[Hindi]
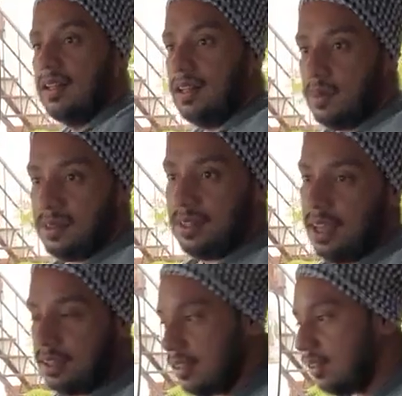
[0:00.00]

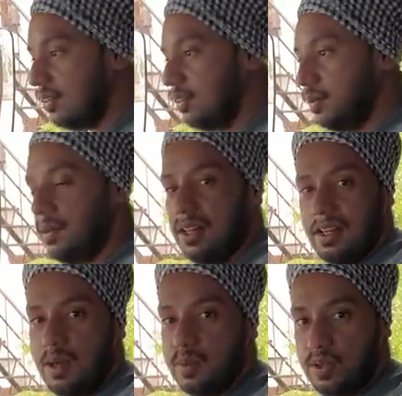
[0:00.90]
नमस्कार जी मेरा
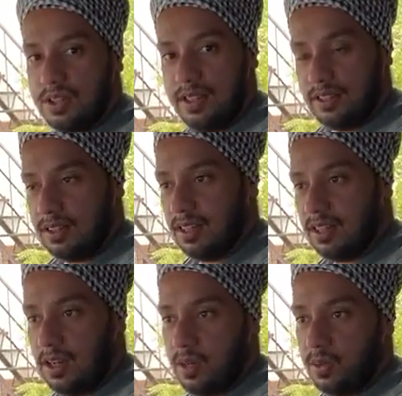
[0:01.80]
नाम गुरजीत सिंह
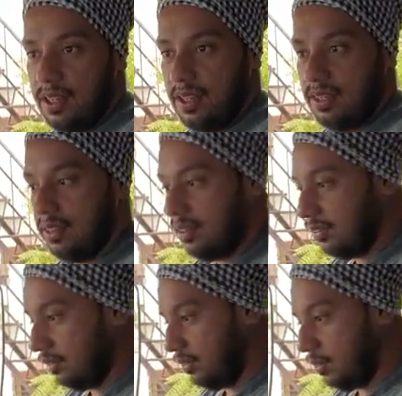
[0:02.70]
कलोटी है जी
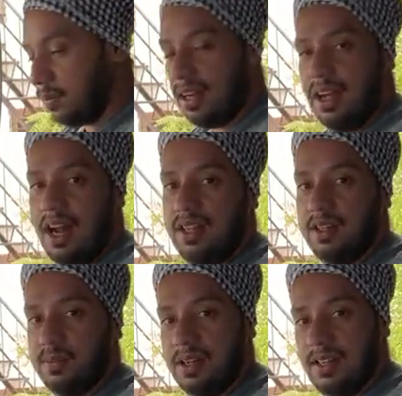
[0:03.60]
मेरा गाड़ी
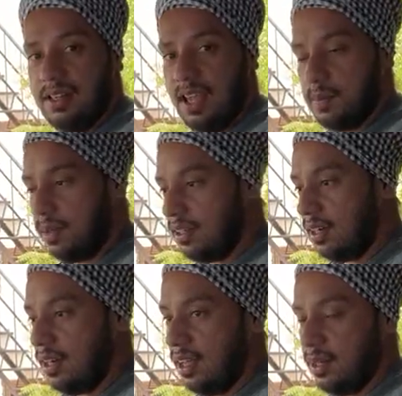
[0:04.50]
नंबर है जी एम एच
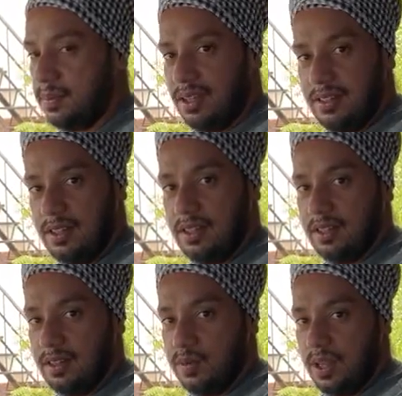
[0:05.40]
अट्ठारह बी जी
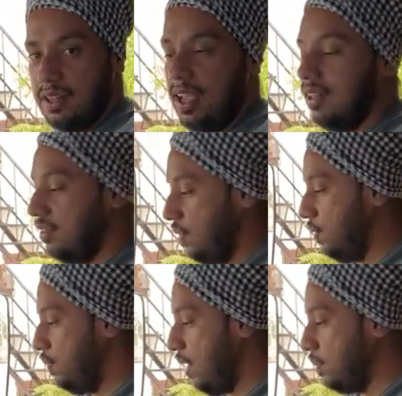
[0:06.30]
वन नाइन
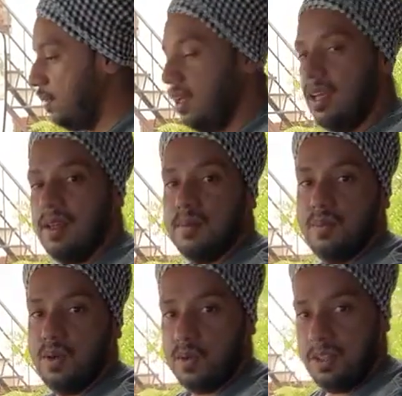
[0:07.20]
सेवन फाइव
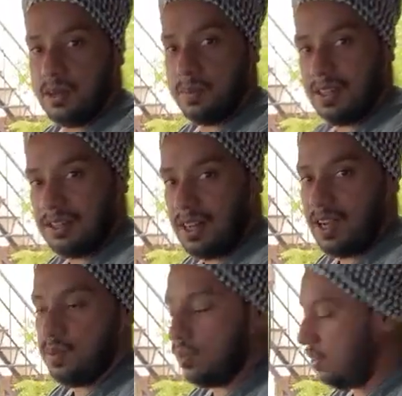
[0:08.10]
मैं ओनर प्लस
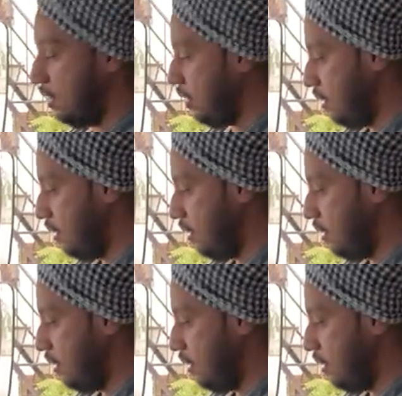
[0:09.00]
ड्राइवर हूँ जी